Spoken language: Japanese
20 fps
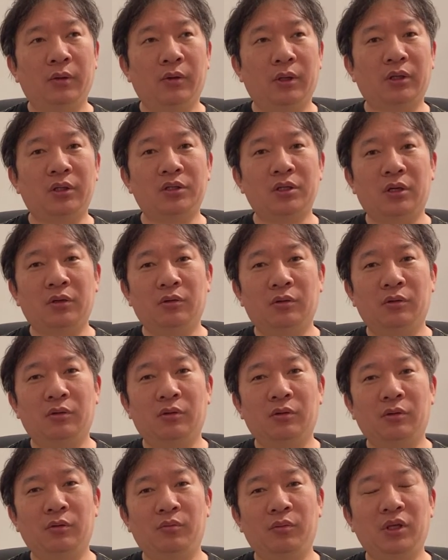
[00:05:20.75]
私、あ
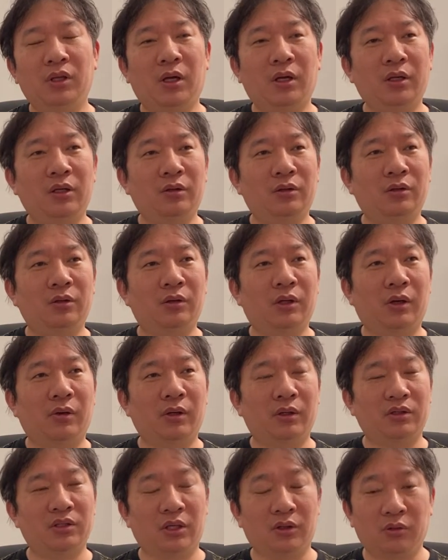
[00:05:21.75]
の、身なりっていう
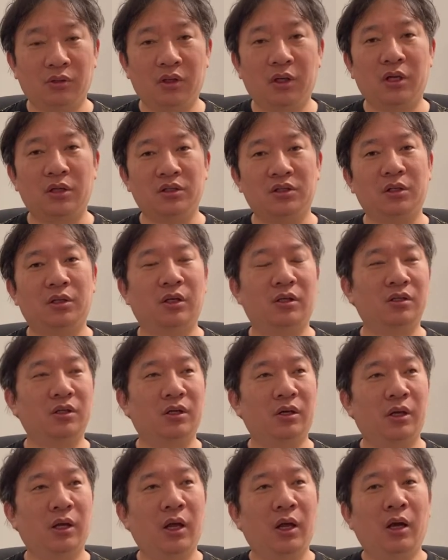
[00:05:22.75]
か、ちゃんと綺麗にしてた
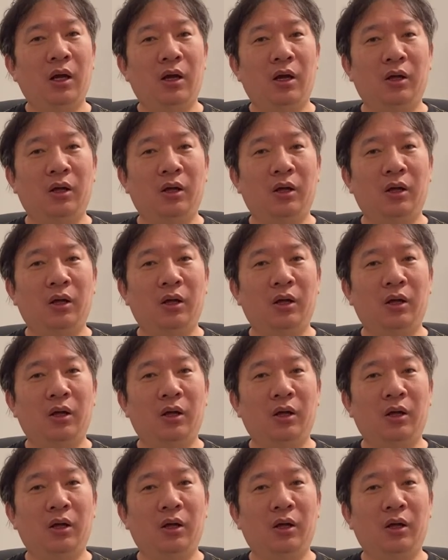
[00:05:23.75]
し、